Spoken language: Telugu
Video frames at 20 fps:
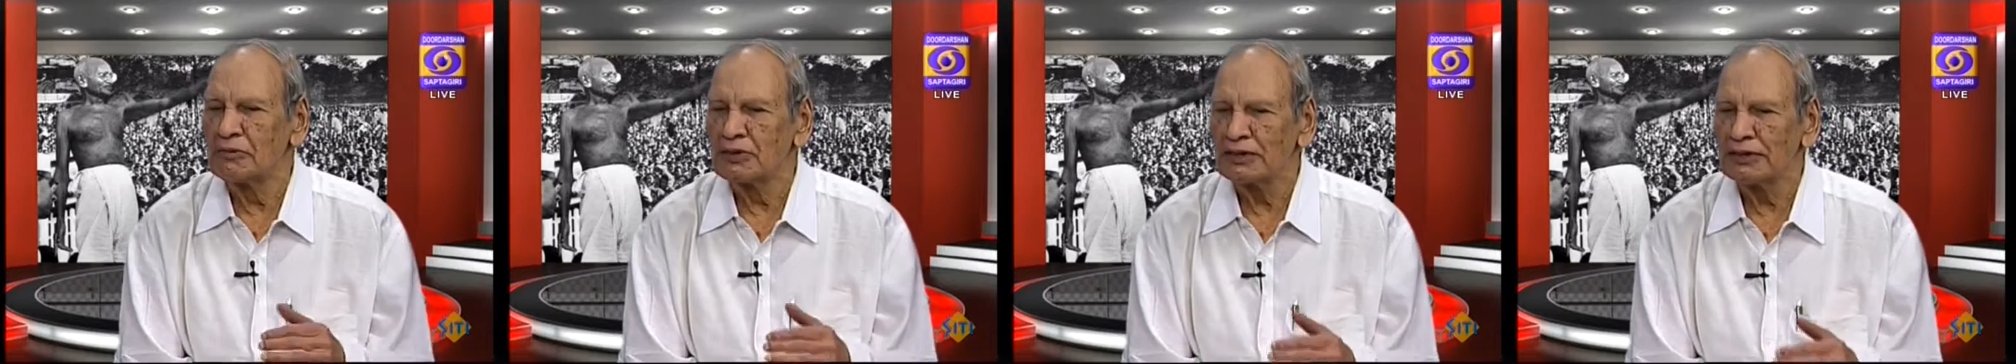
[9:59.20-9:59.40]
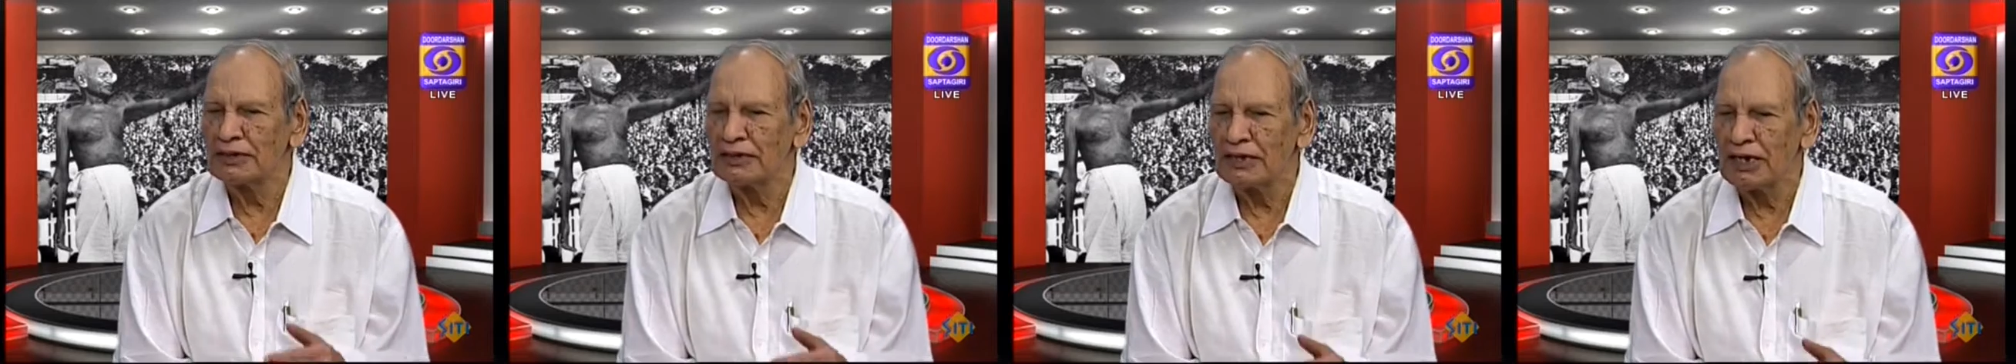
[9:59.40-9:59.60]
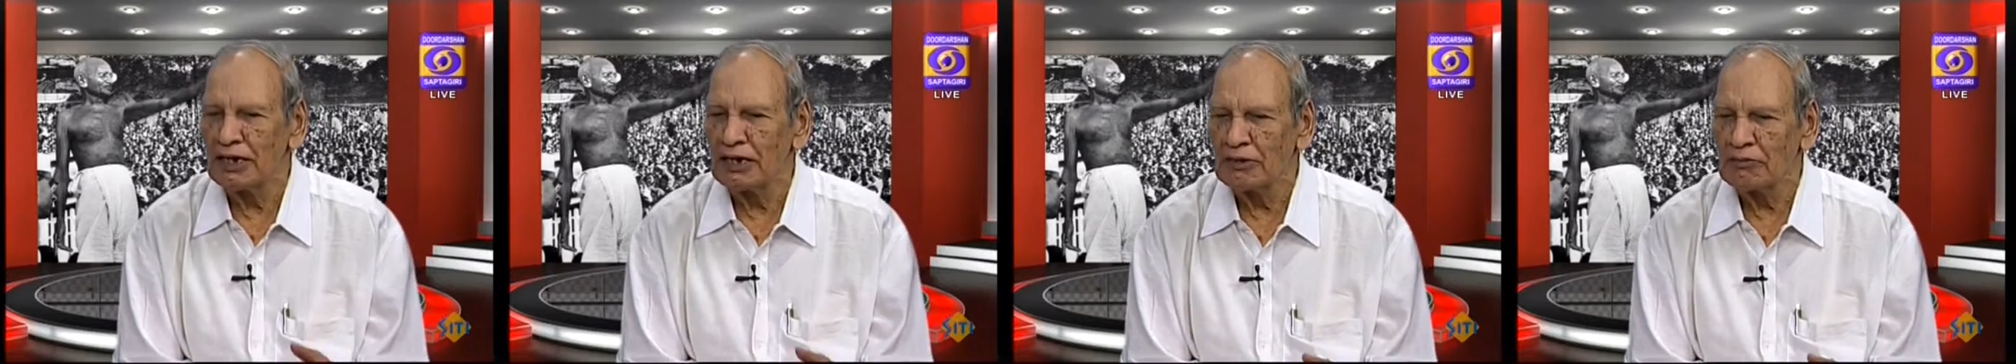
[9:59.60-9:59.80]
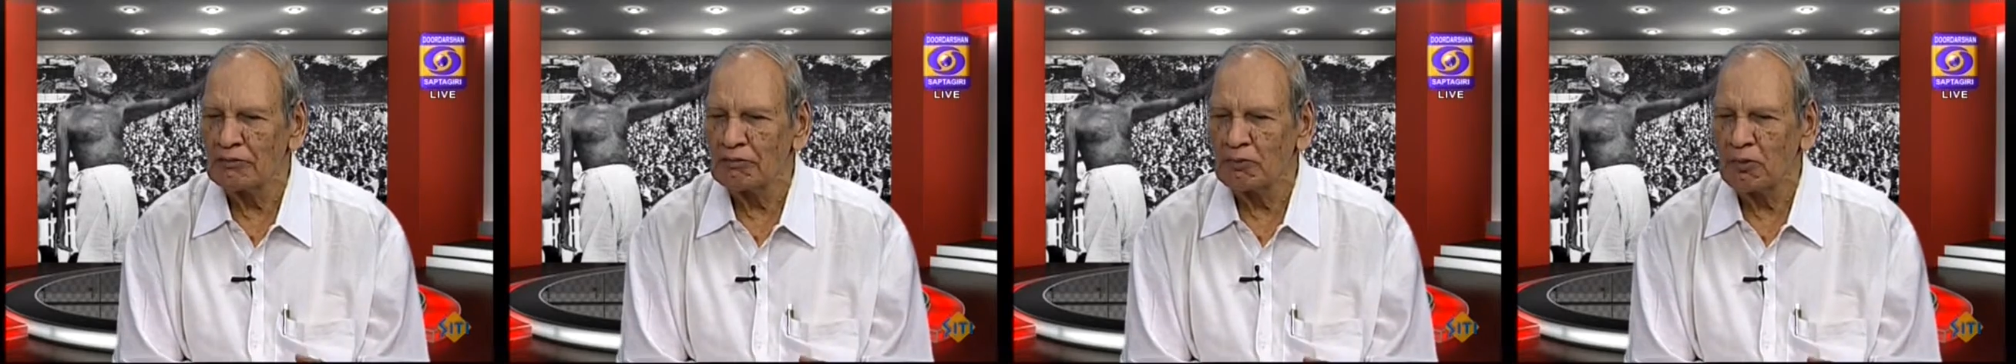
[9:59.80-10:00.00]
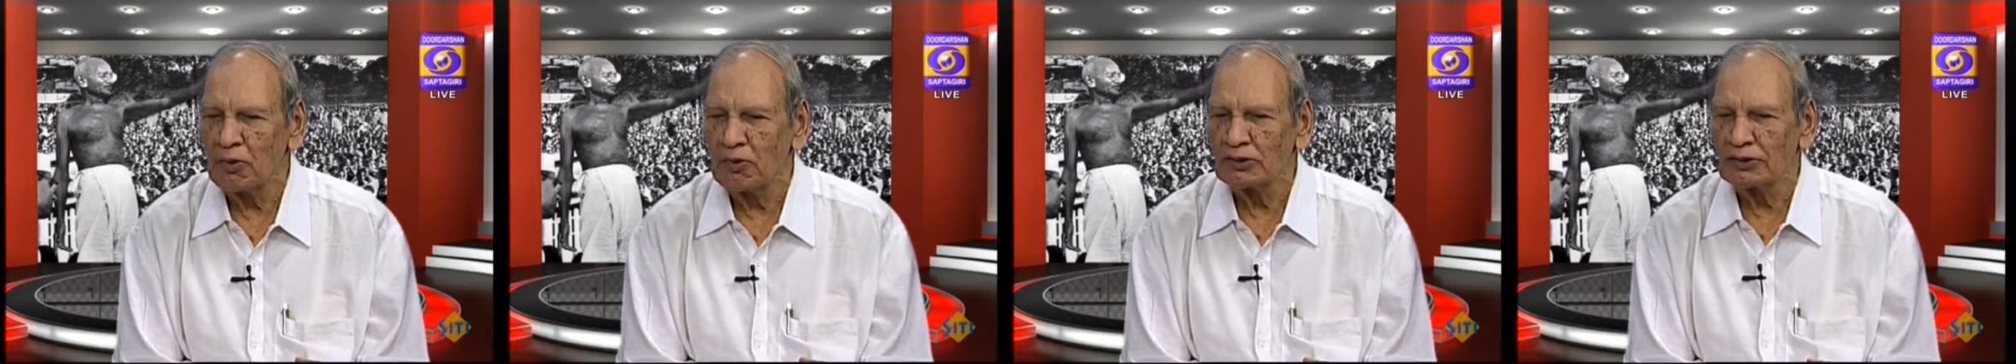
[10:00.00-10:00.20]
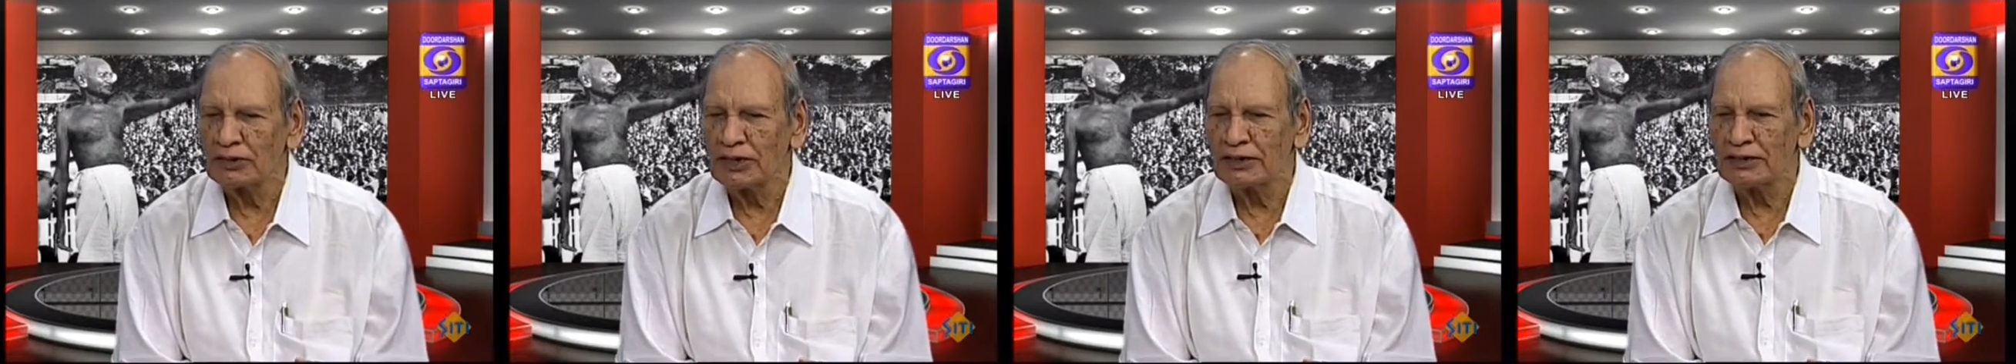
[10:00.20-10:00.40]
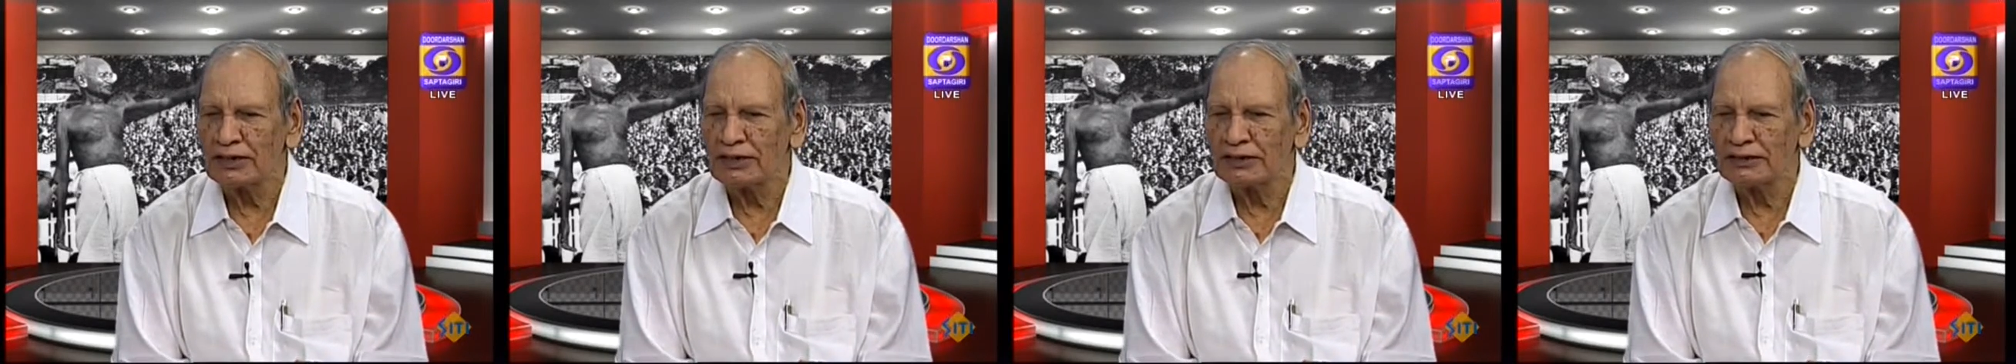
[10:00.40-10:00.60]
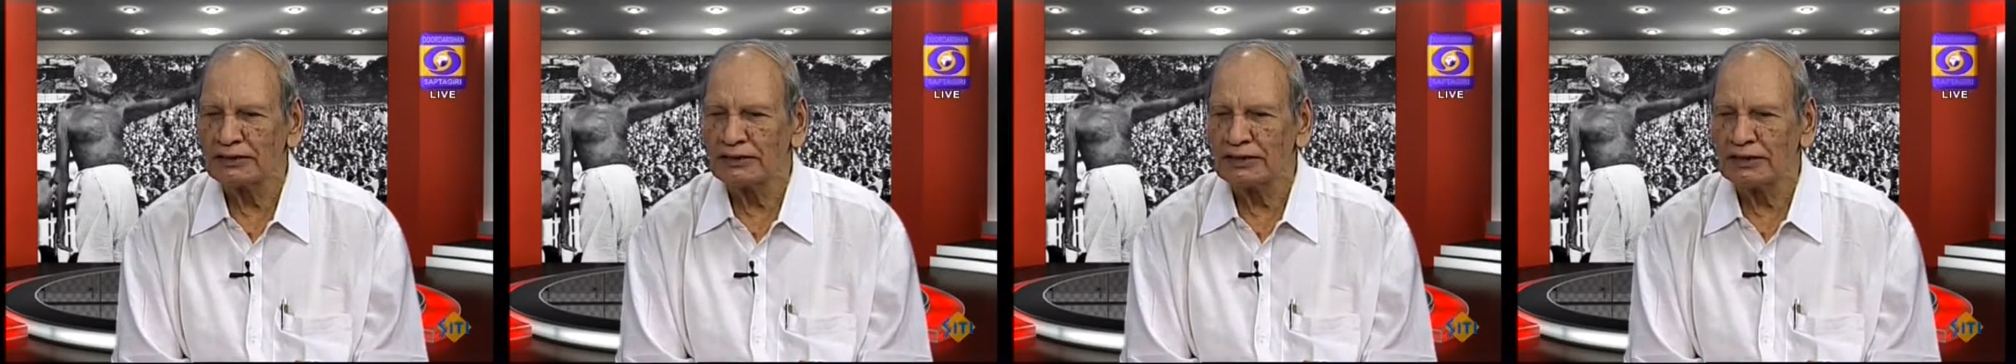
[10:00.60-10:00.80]
ముఖ్యంగా పోస్ట్
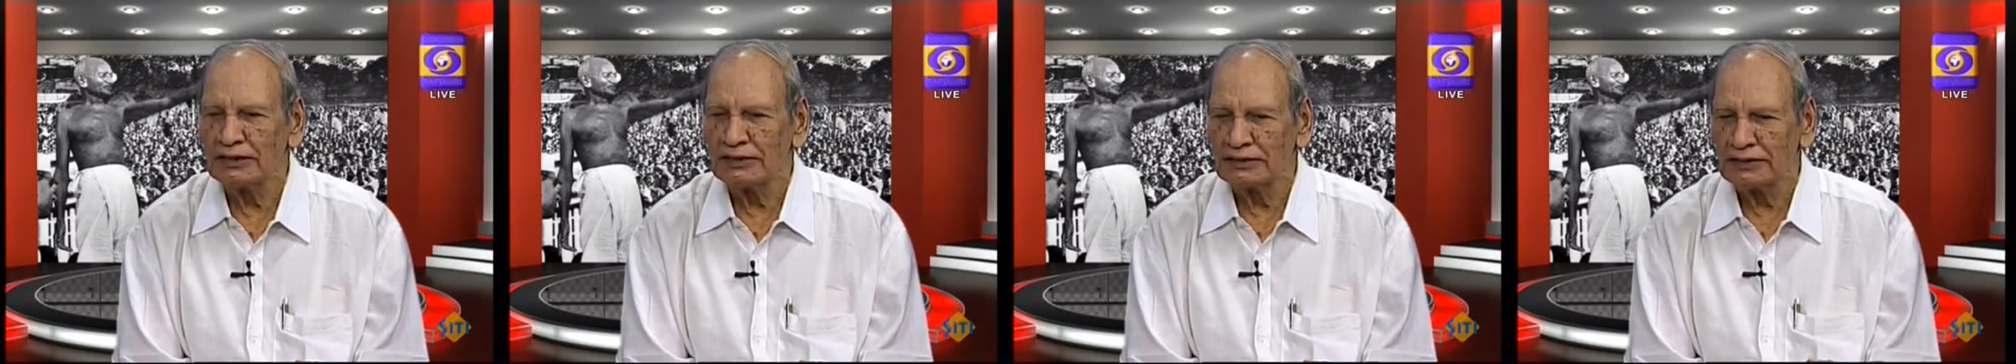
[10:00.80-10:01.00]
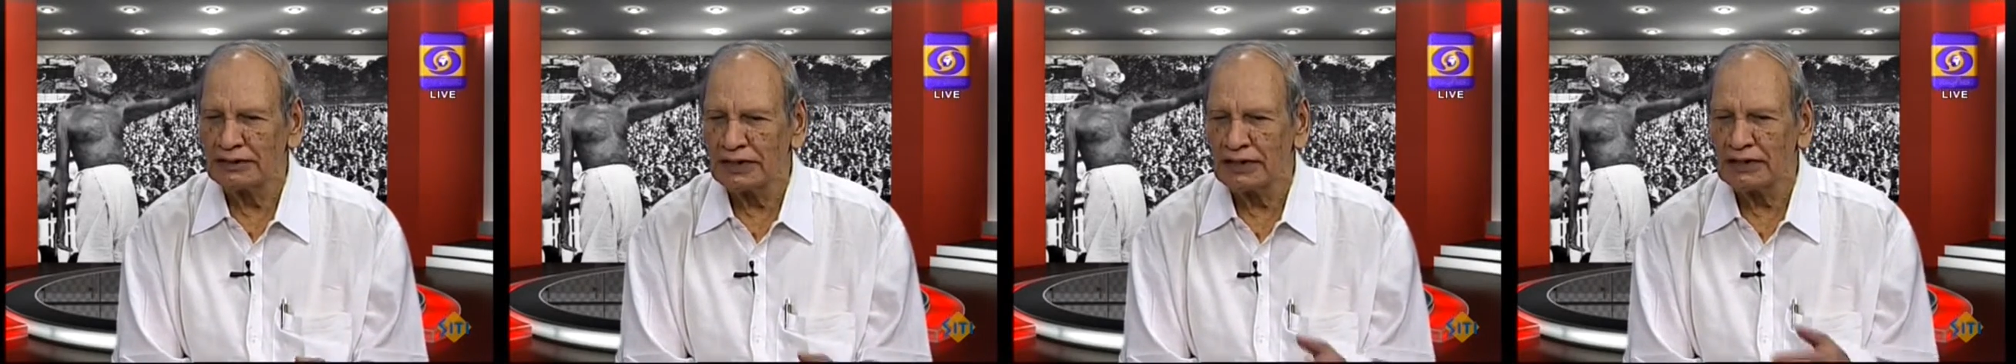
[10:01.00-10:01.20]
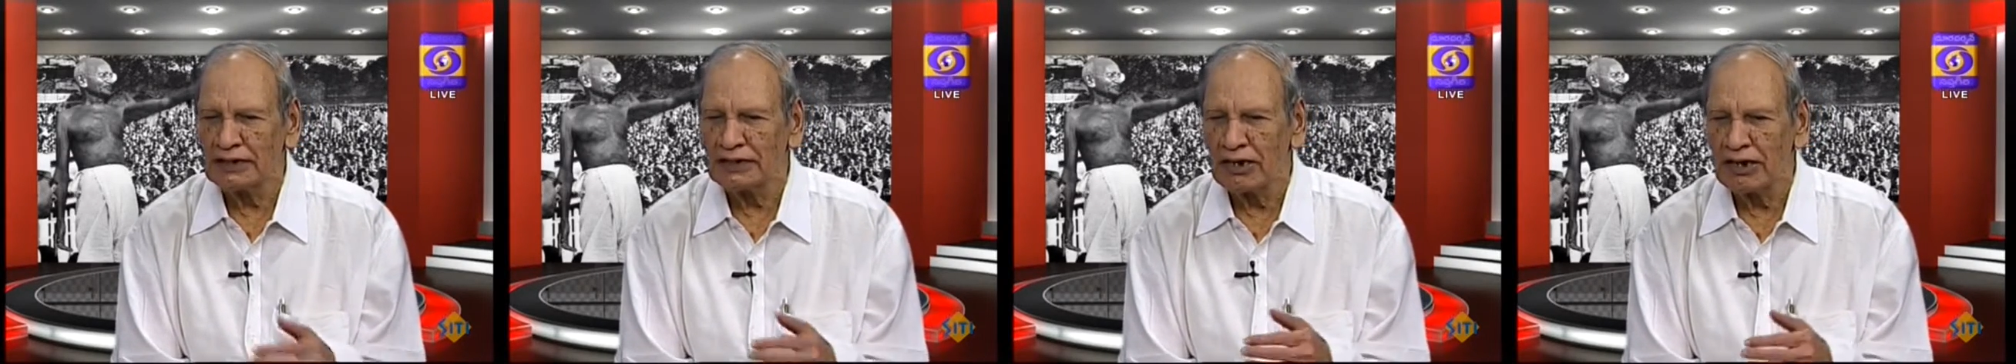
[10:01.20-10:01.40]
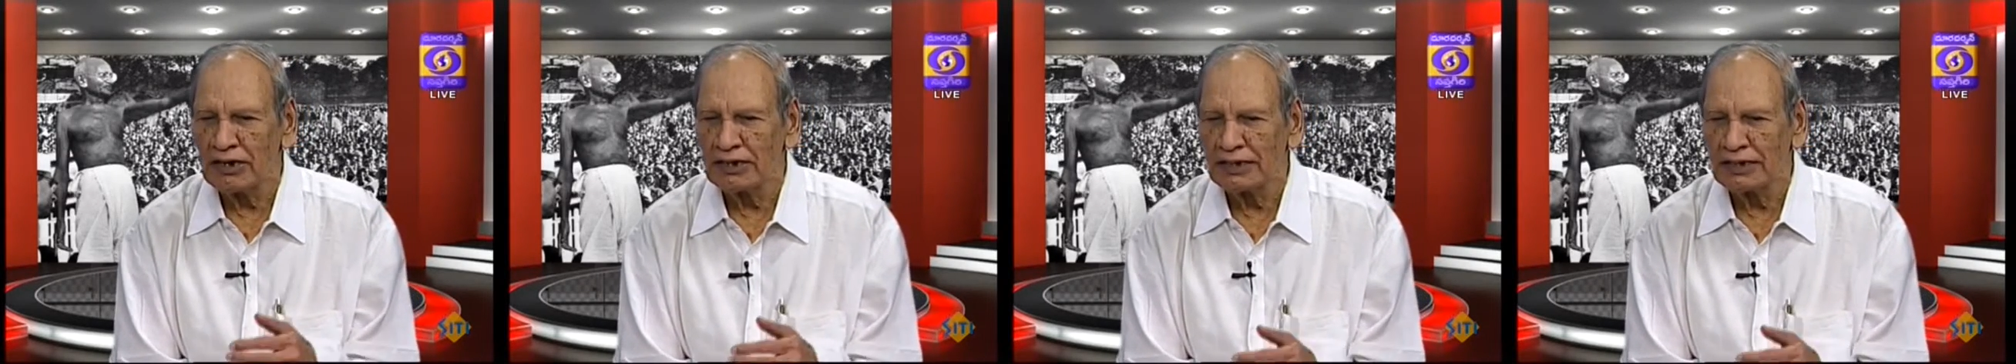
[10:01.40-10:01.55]
చెక్